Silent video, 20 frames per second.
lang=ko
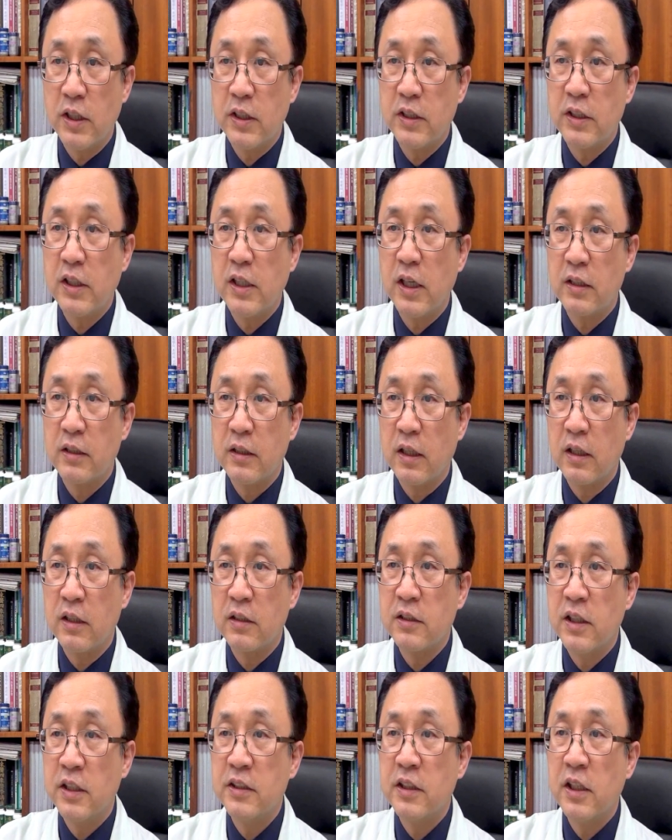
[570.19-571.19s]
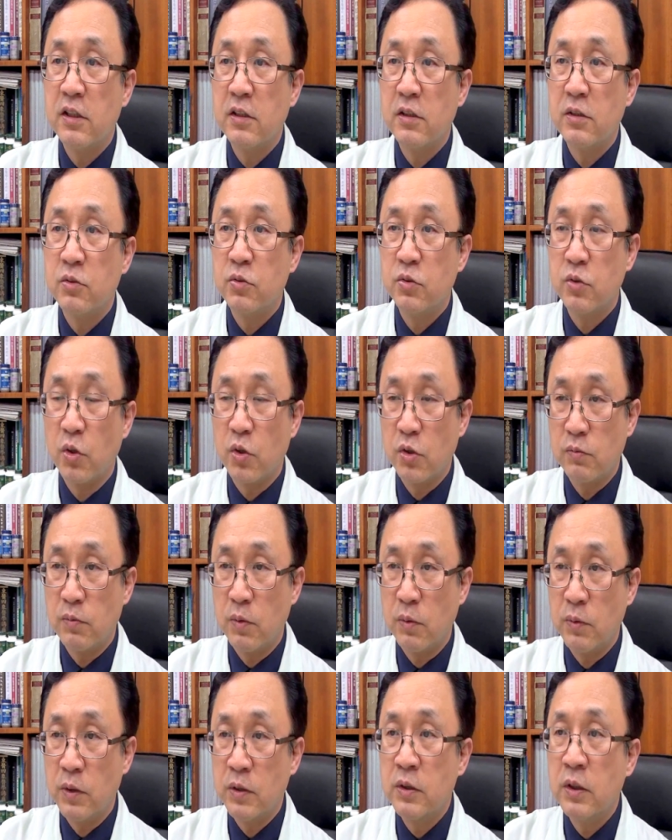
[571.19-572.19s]
체질에 따른 체질의 구조를
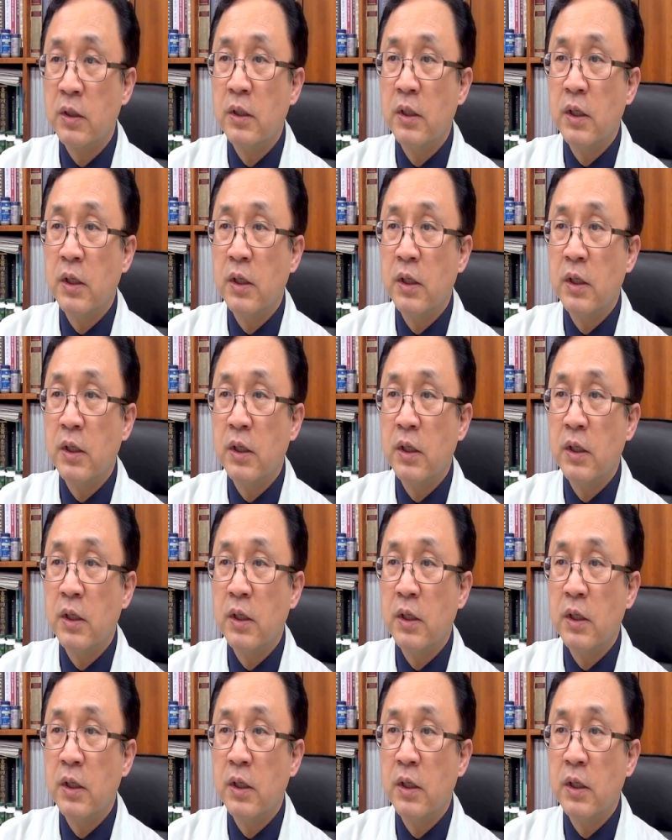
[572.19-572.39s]
보면,